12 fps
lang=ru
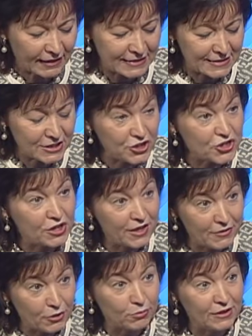Значит,
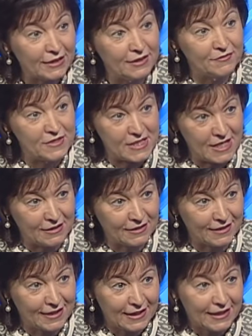человеку надо в день
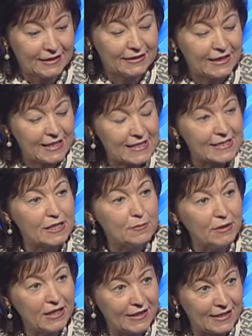30
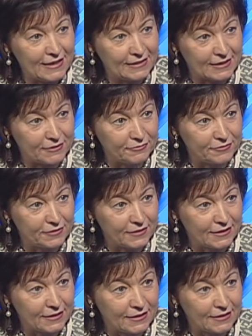миллилитров
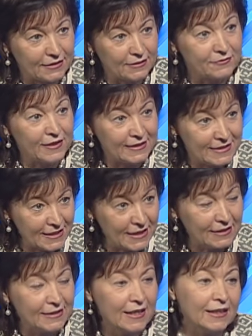угу.
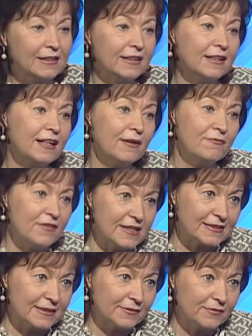воды на килограмм
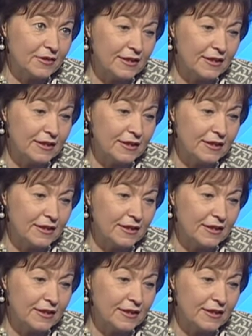веса.